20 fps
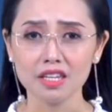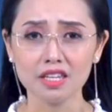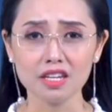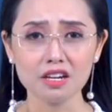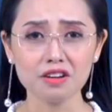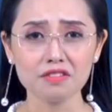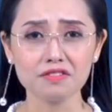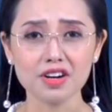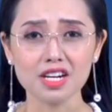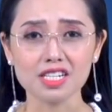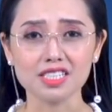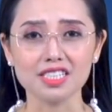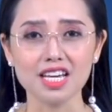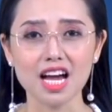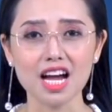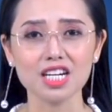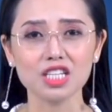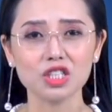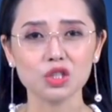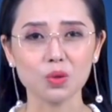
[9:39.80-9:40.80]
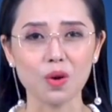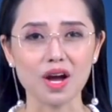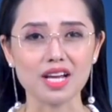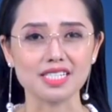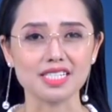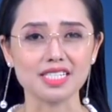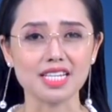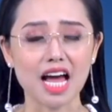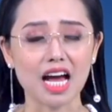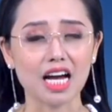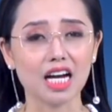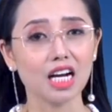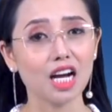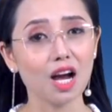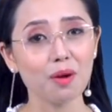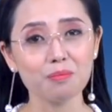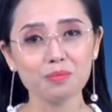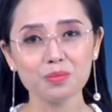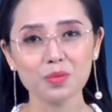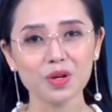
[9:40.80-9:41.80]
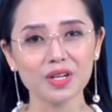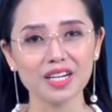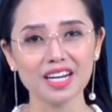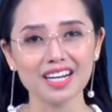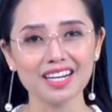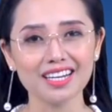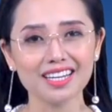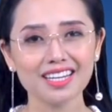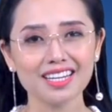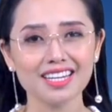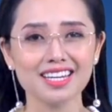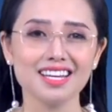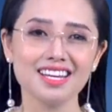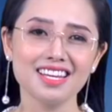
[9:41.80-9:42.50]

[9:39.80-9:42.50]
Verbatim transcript: Như vầng trăng tỏa sáng khắp muôn nơi,